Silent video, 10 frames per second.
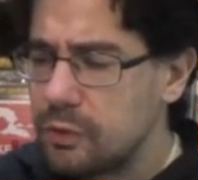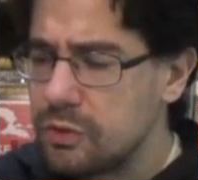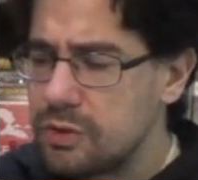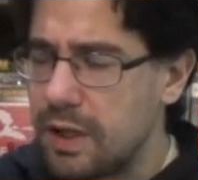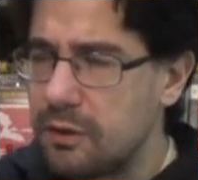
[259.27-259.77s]
do
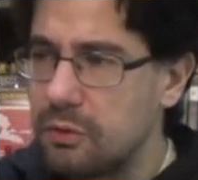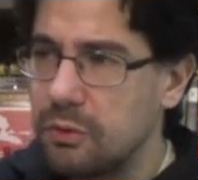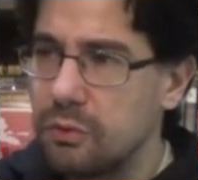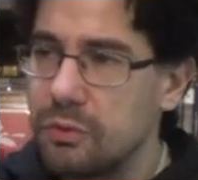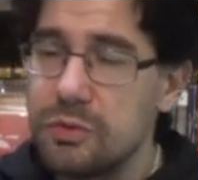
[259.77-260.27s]

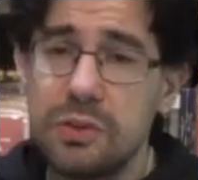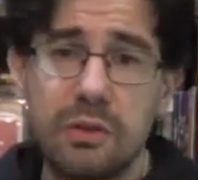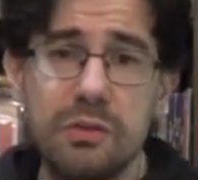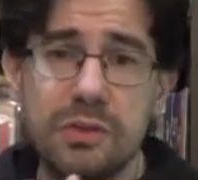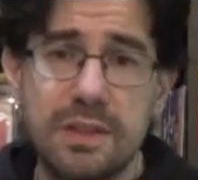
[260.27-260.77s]
século do
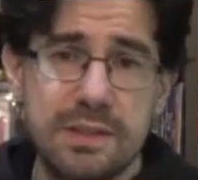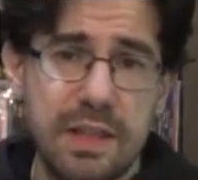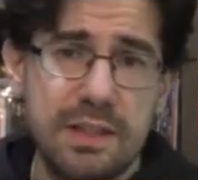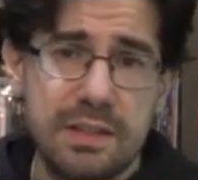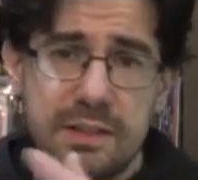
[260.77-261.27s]
século
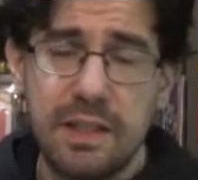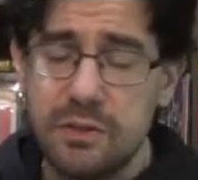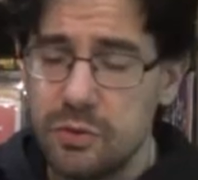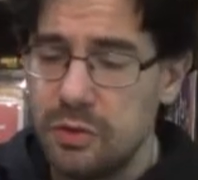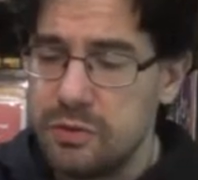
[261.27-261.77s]
16,
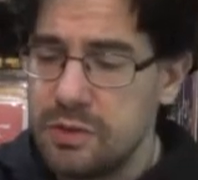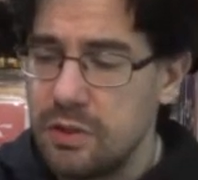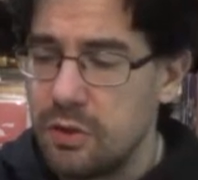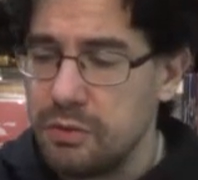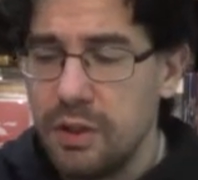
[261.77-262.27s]
17, 18,
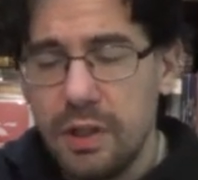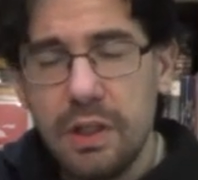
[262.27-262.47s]
19.